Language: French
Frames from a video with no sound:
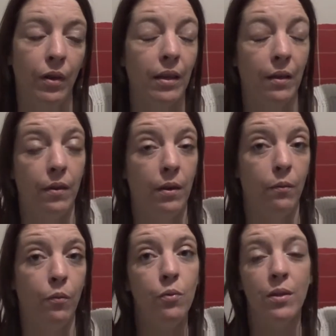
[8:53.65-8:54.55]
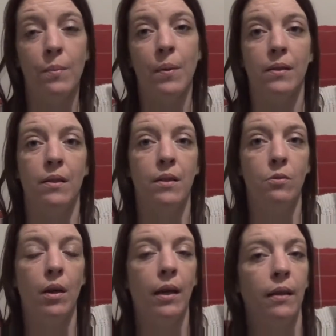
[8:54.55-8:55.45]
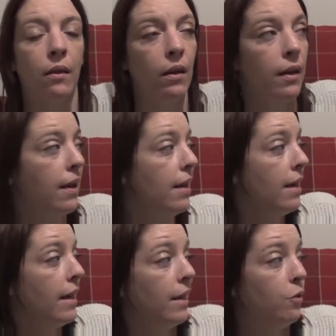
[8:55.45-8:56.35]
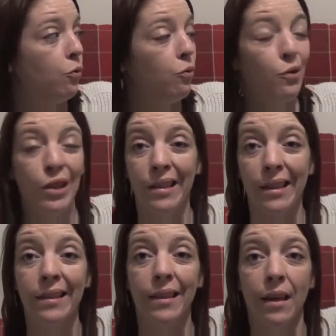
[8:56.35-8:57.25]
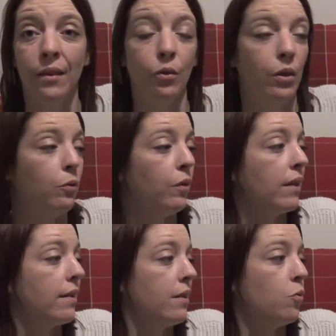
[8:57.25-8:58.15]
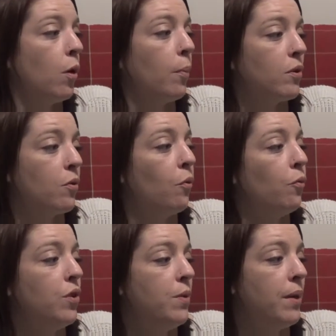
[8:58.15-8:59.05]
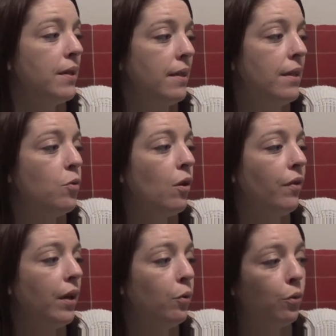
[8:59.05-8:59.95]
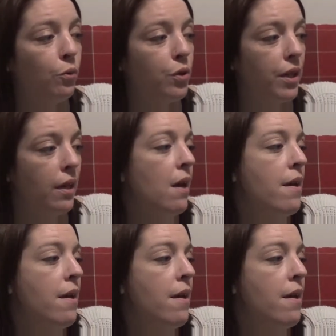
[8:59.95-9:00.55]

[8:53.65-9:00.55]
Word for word: qui avait vu cette partie de l'histoire à l'école et du coup j'ai très très hâte de découvrir cette histoire parce qu'on vous dit bien que c'est l'histoire vraie de Roger,